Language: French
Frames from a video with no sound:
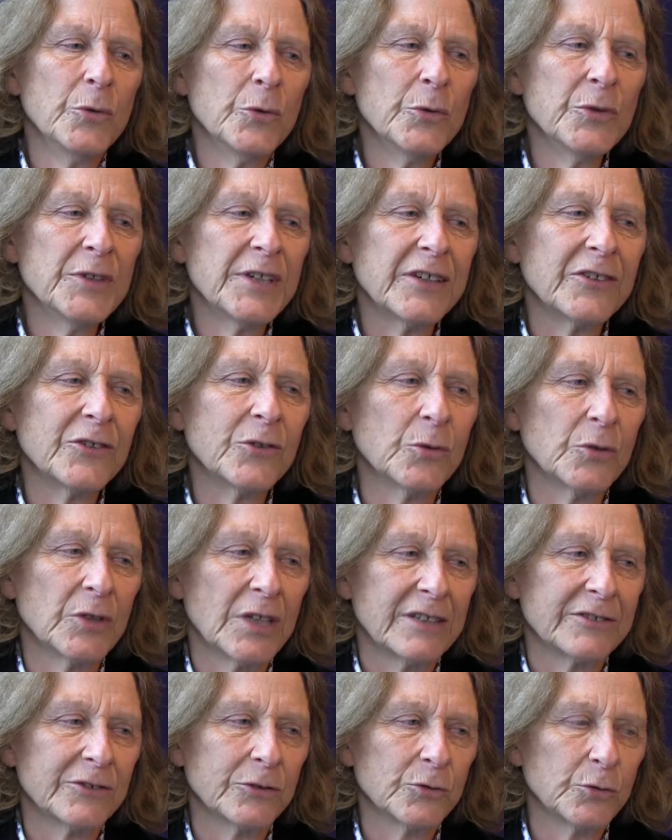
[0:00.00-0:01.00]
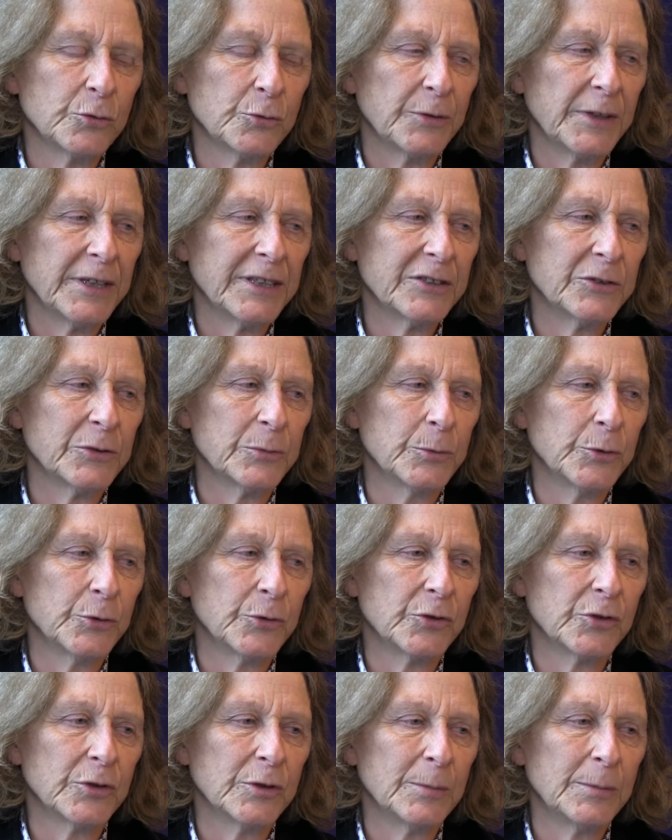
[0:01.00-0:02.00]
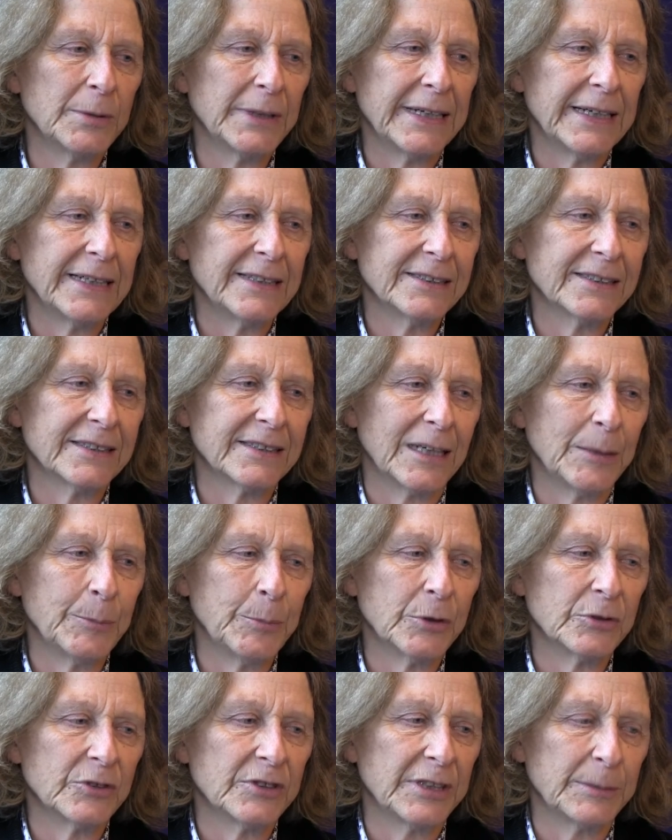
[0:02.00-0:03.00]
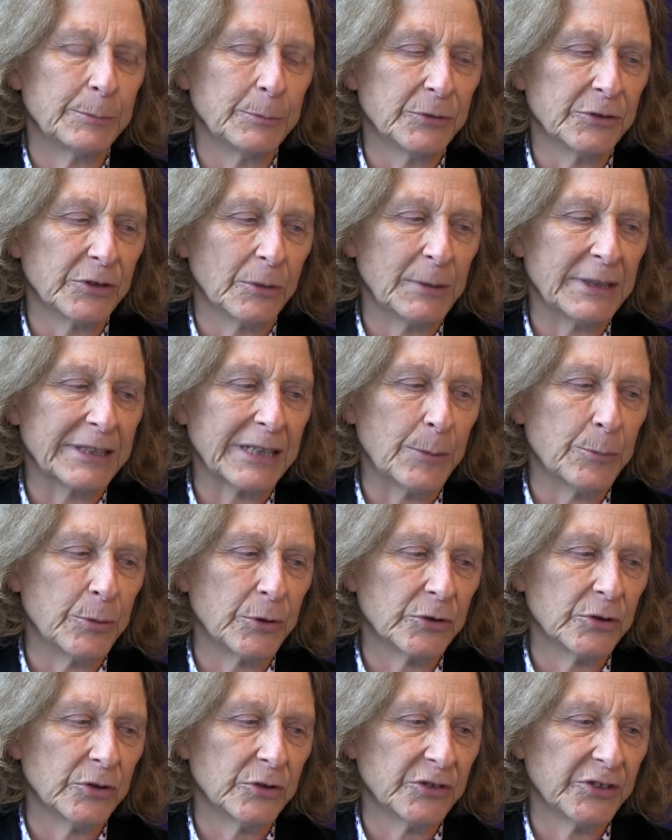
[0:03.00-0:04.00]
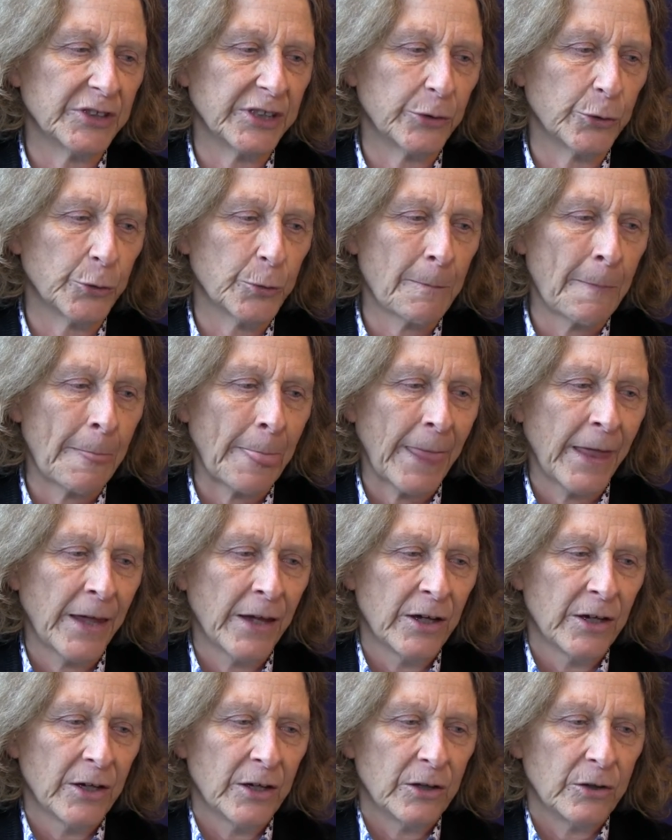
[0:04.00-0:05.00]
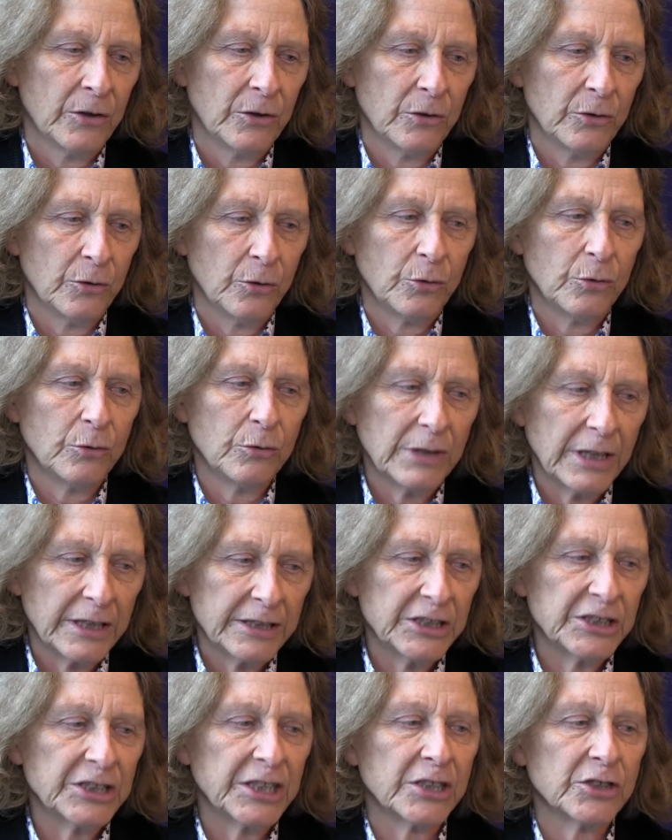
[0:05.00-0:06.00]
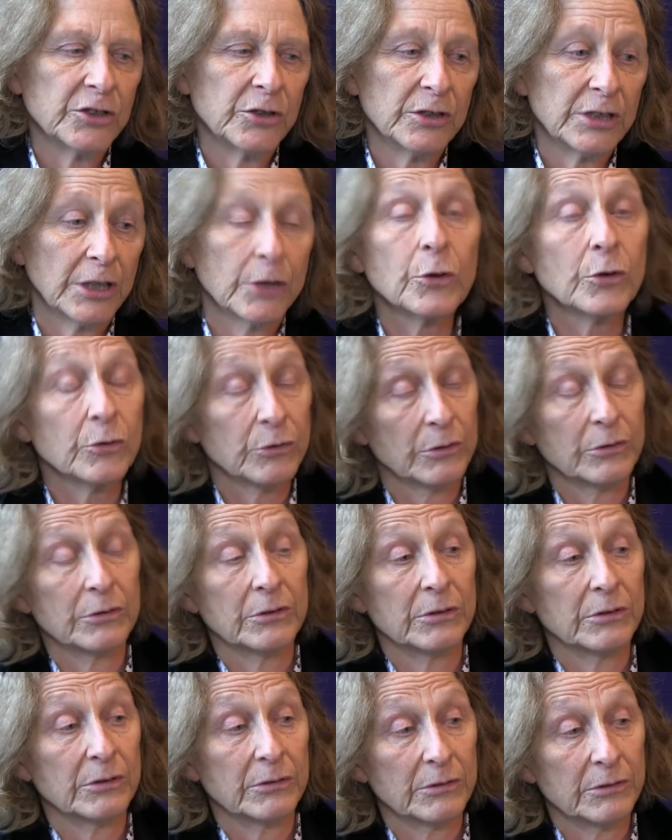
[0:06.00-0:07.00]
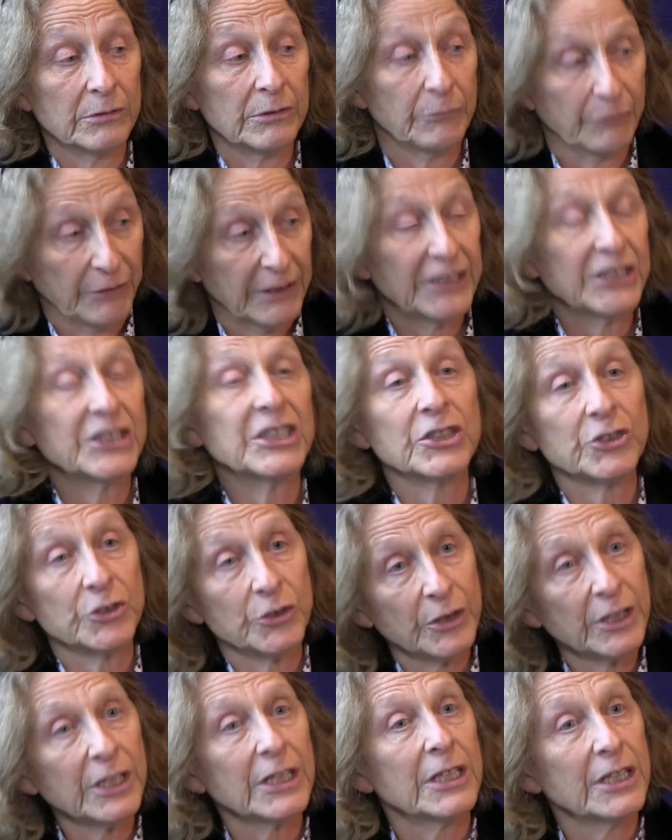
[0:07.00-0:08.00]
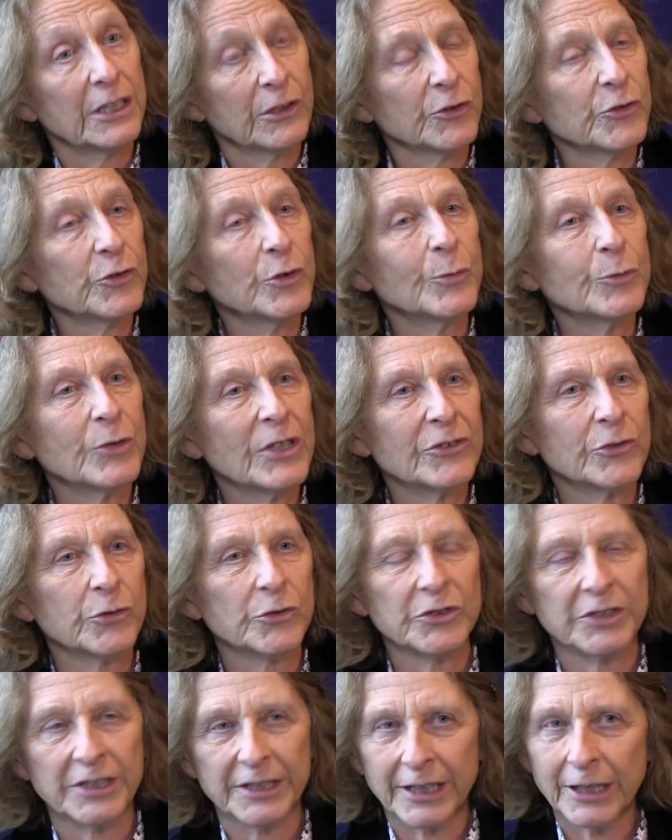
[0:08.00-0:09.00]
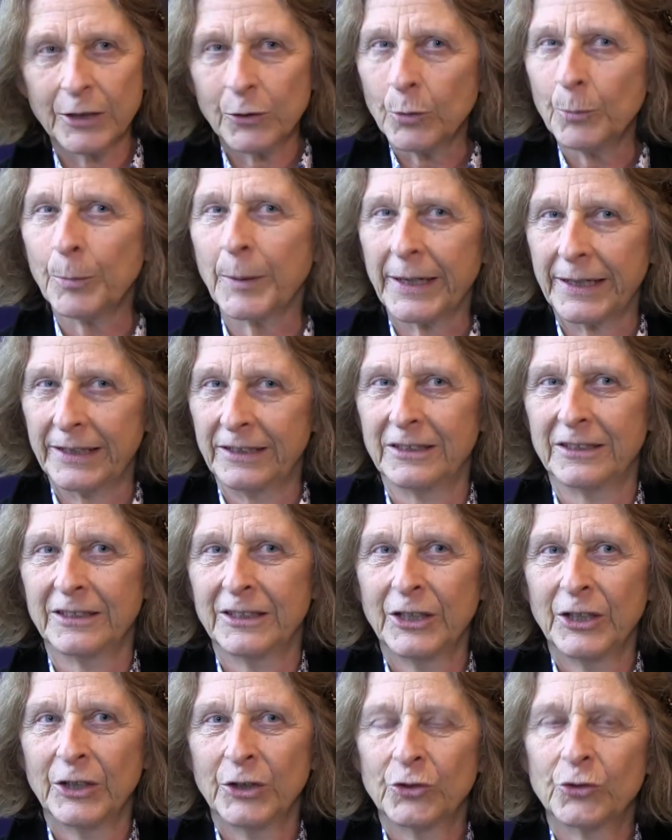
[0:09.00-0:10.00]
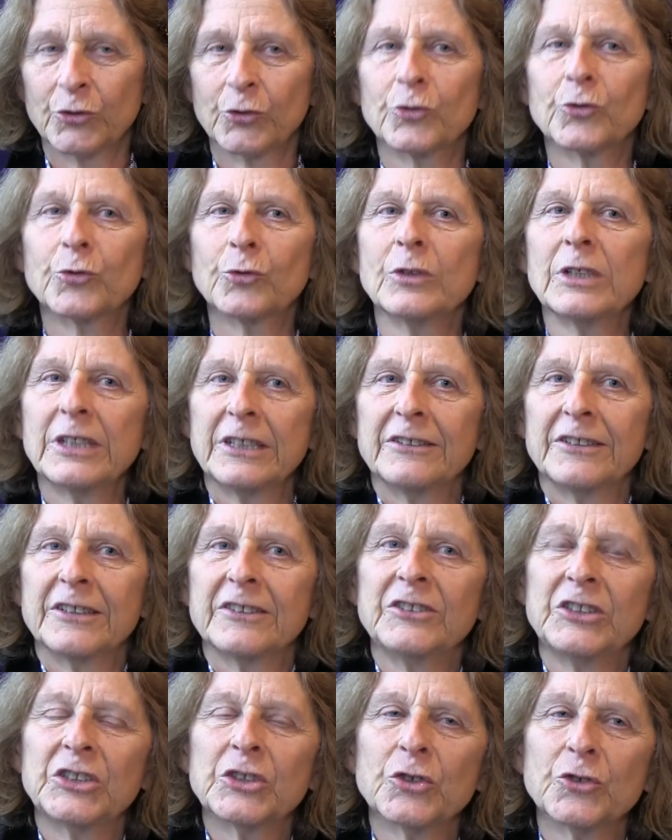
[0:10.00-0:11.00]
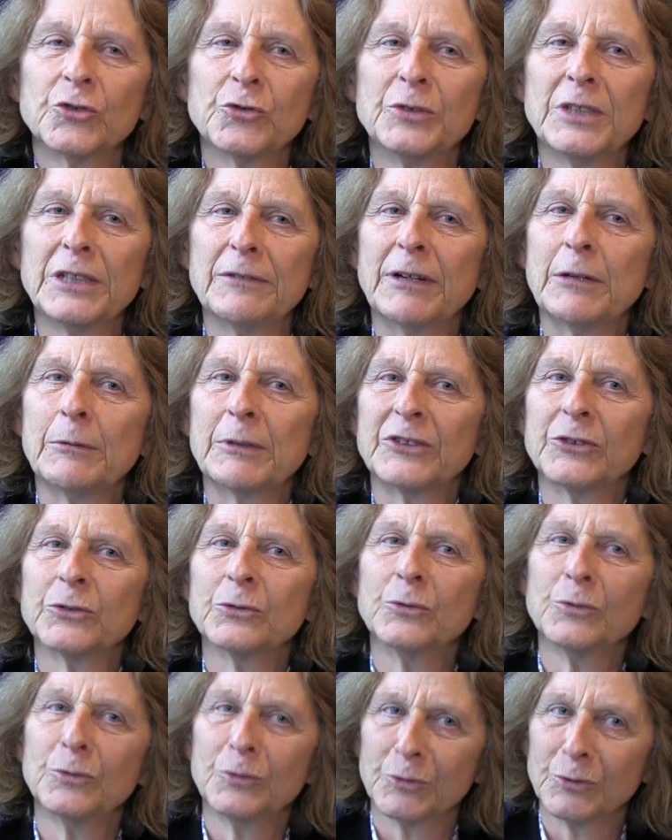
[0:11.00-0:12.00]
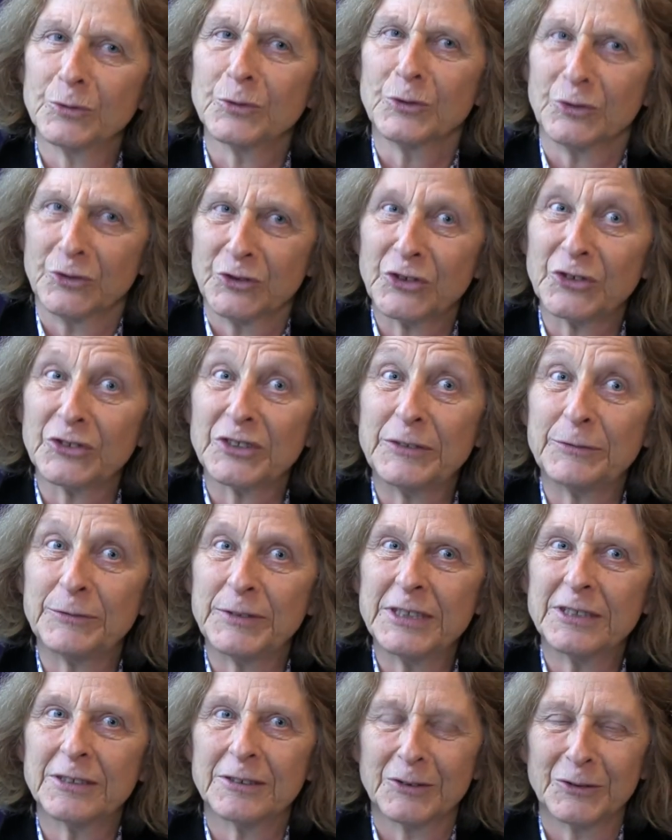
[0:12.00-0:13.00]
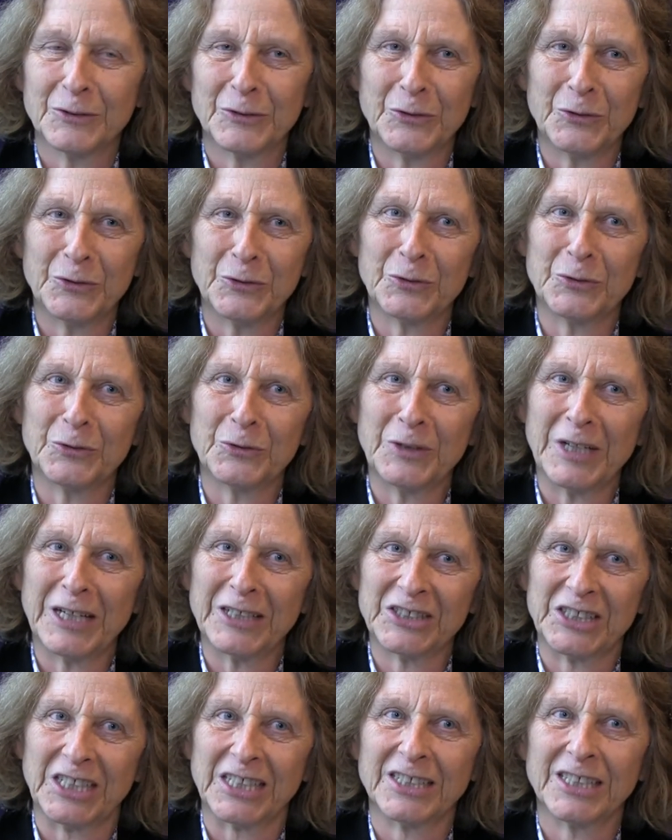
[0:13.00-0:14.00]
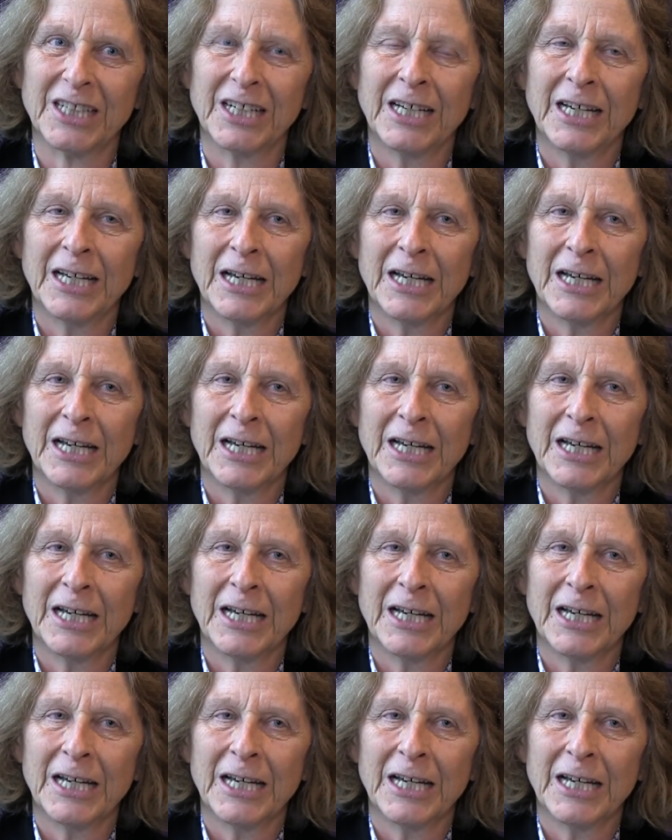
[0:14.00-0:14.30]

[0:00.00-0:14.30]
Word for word: une, question dans la science ouverte me semble être, importante, c'est que euh, au-delà des chercheurs, d'ailleurs, enfin, les chercheurs et, l'ensemble de la société comprennent ce que sont les exigences d'une évaluation scientifique de, de, la recherche.